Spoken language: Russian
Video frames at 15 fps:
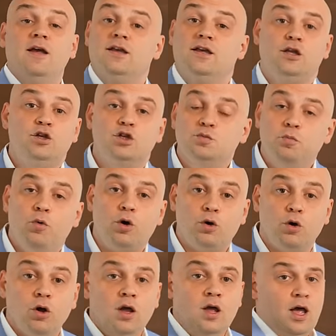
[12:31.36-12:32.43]
Я не
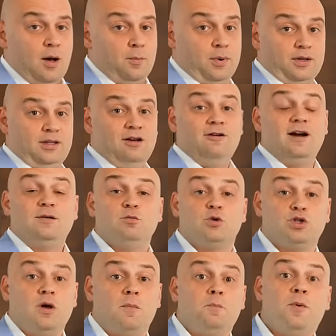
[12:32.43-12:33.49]
спорю. Продавать
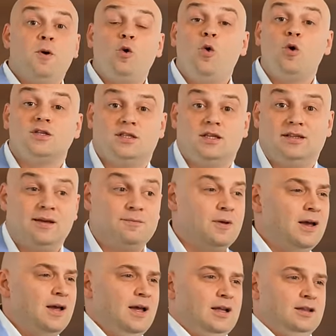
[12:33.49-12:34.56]
можно просто, там,
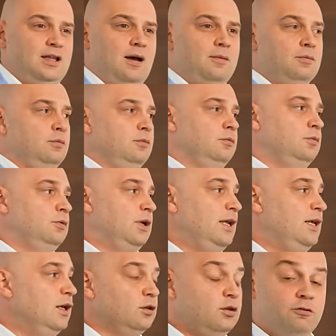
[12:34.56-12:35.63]
там
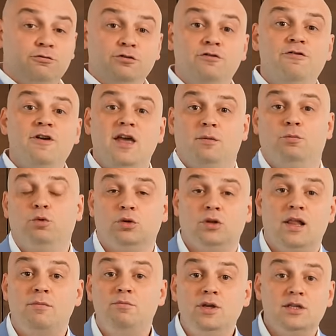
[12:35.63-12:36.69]
клиенты в дверь будут
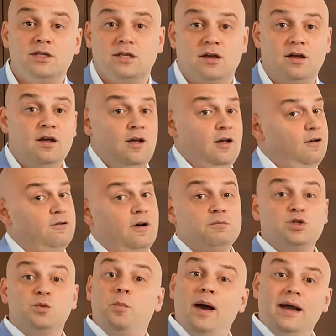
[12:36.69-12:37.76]
ломиться, вам
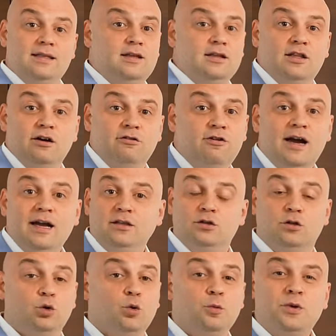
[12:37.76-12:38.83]
спать не
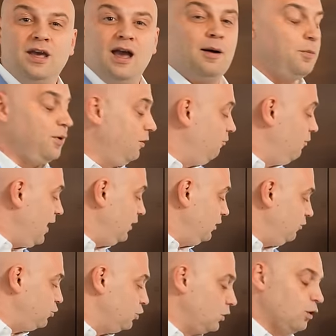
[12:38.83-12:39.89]
давать, трубки обрывать
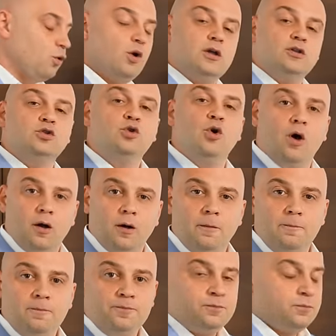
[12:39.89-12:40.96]
и все такое. Но
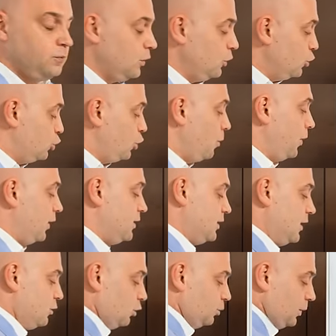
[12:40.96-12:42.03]
что
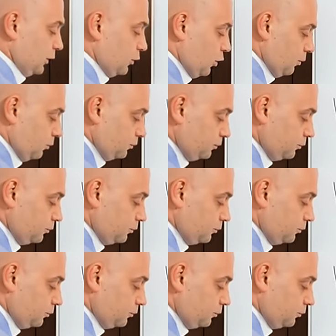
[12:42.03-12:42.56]
произойдет потом?